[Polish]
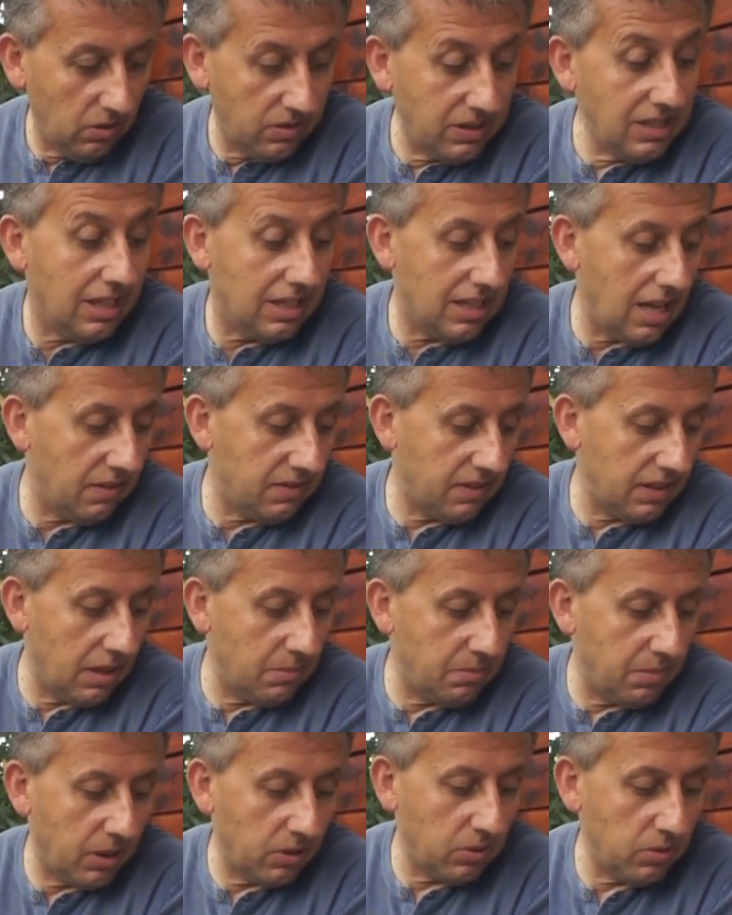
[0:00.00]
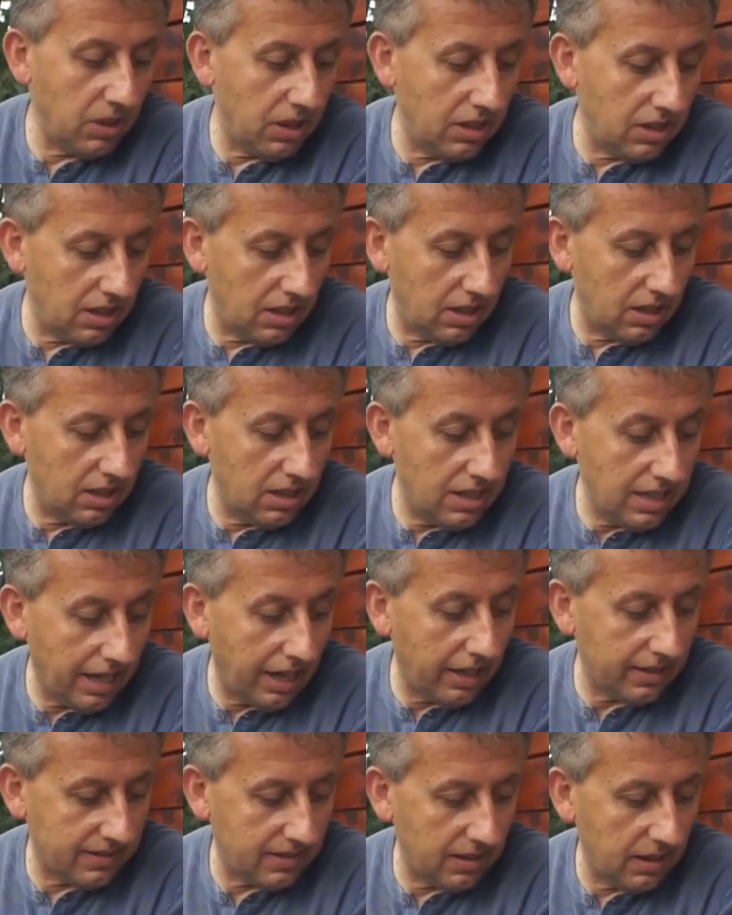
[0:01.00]
Od niedawna paruję je
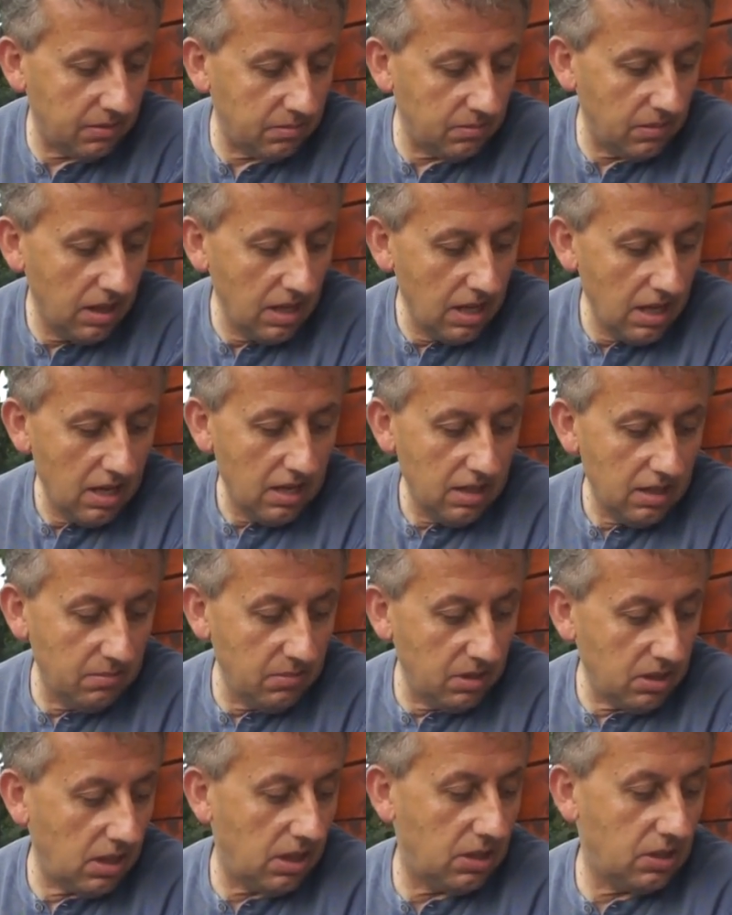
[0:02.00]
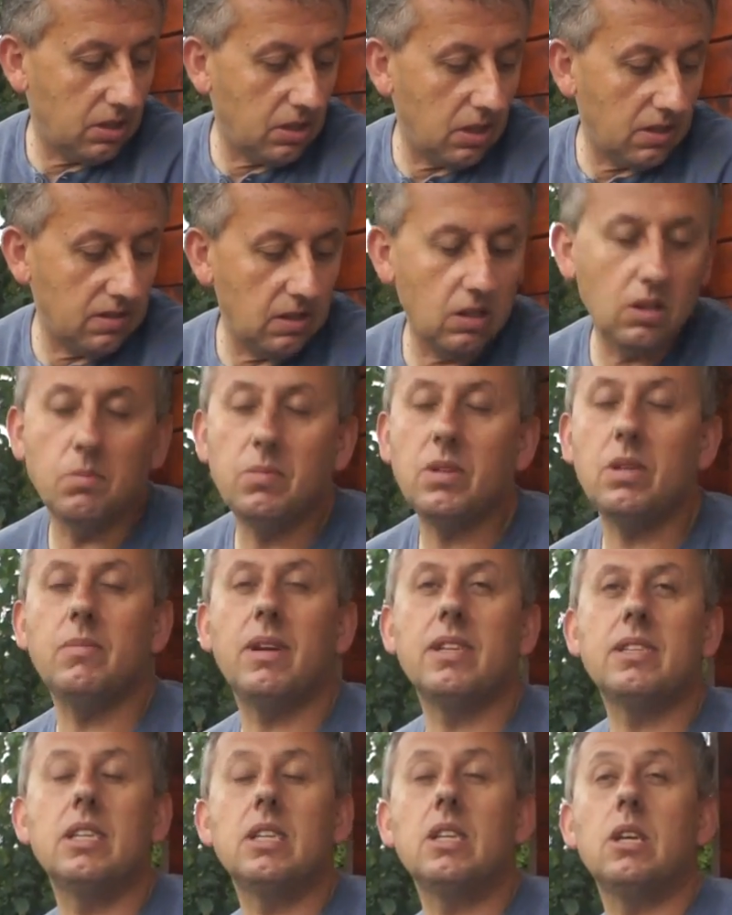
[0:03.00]
razem i myślę, że to jest i dobry
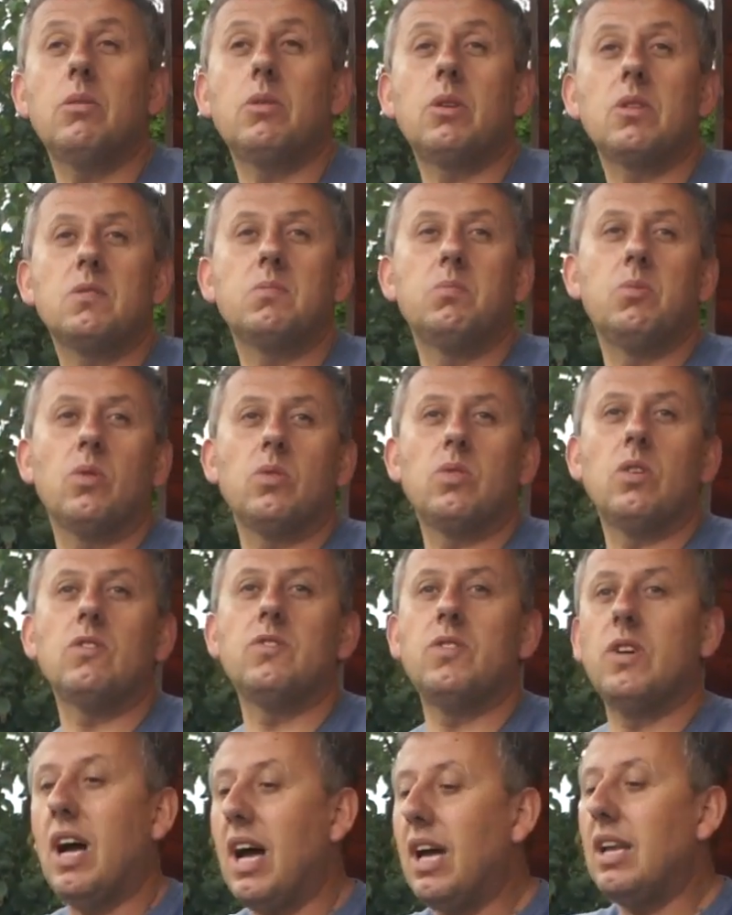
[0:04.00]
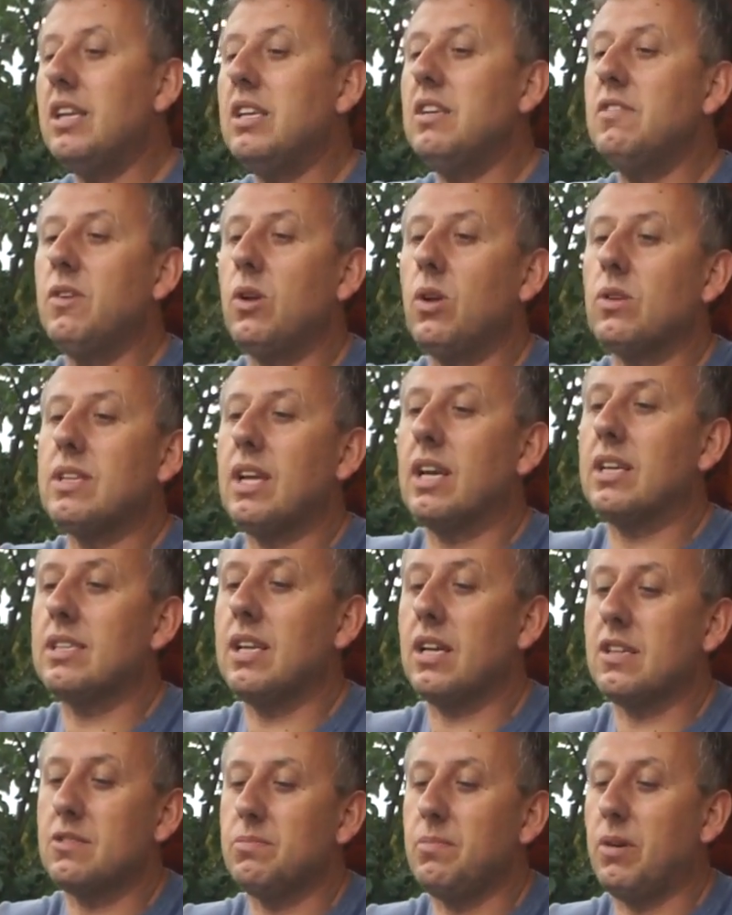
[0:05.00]
materiał rozpłodowy, ale i w lotach
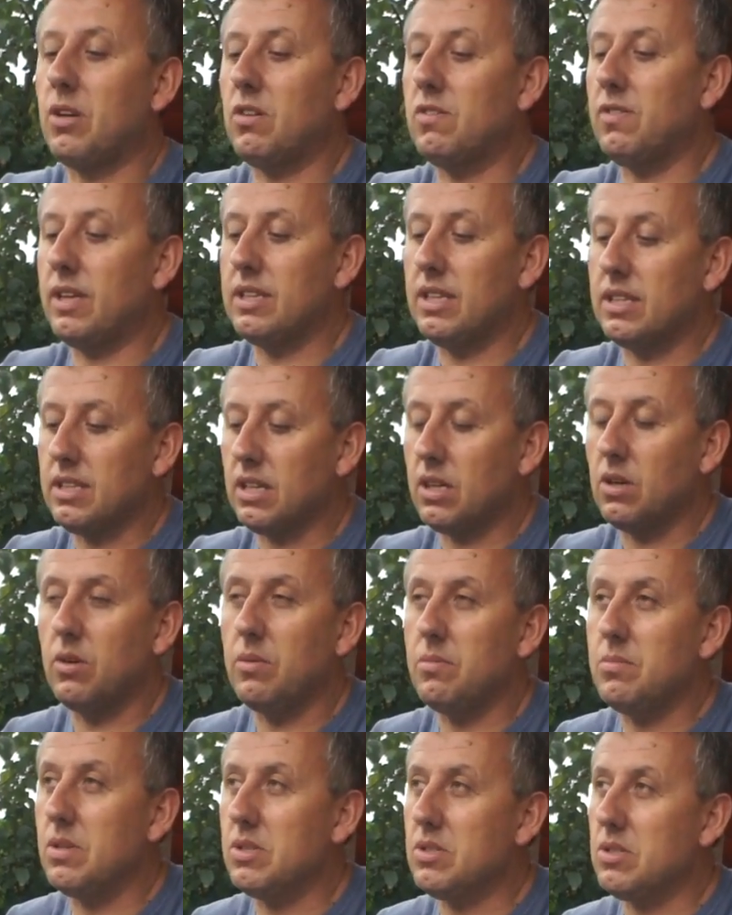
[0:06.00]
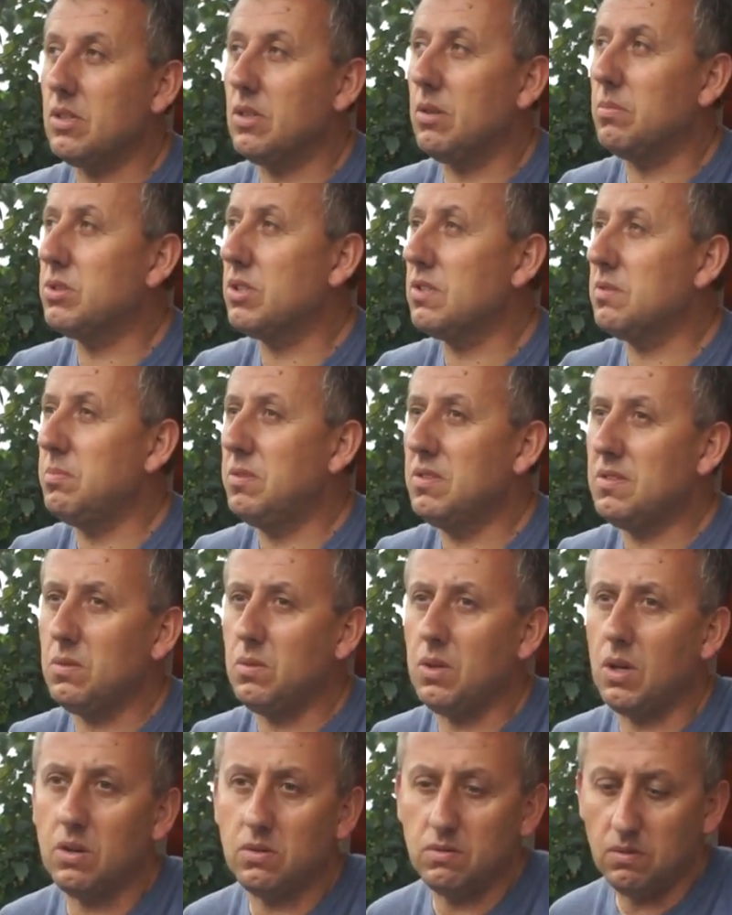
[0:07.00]
tak sparowane te gołębie się dobrze
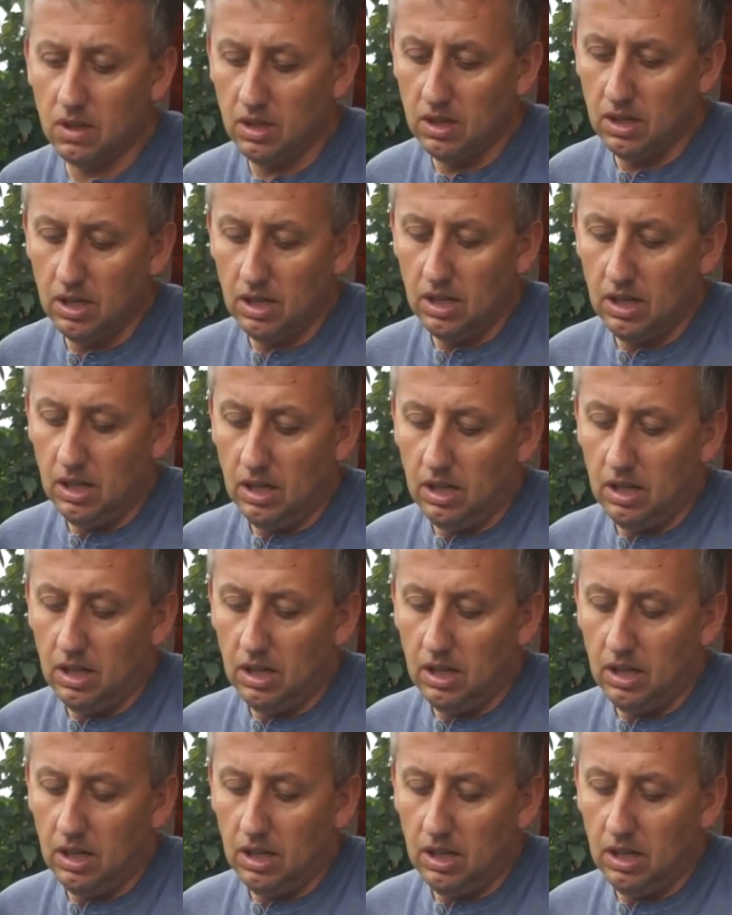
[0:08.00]
spisują. Czyli to jest...